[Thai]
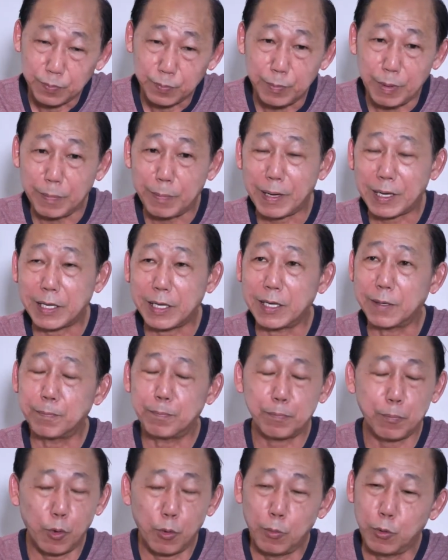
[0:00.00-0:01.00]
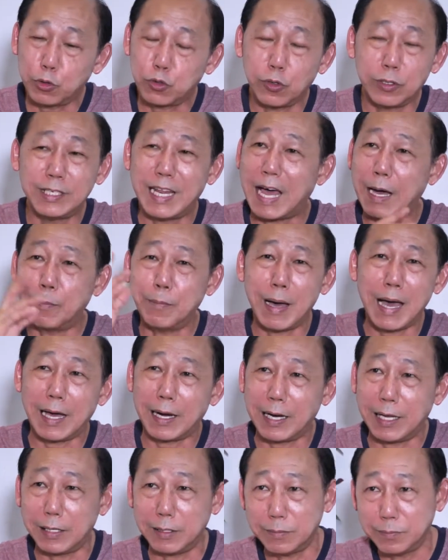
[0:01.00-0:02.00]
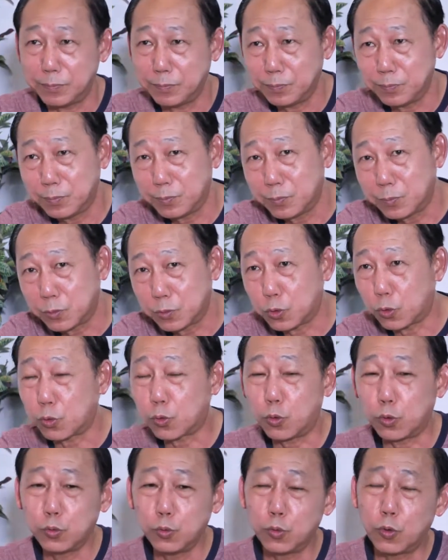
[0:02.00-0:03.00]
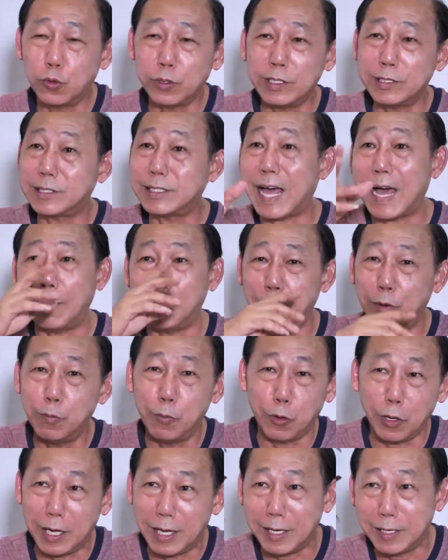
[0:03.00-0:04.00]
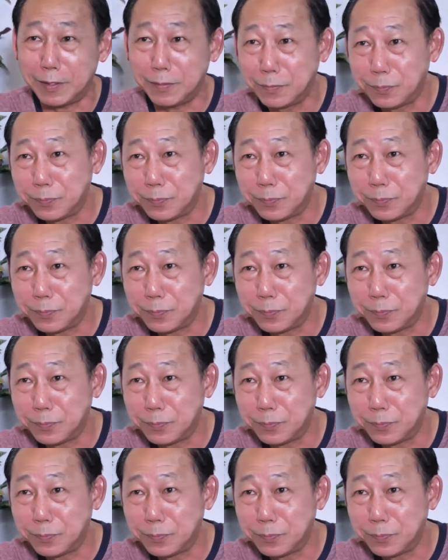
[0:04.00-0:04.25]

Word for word: เป็ดปักกิ่งโปรโมทจนดังมากแล้วจนคนนู้นคนนี้ตามเราหมดแล้ว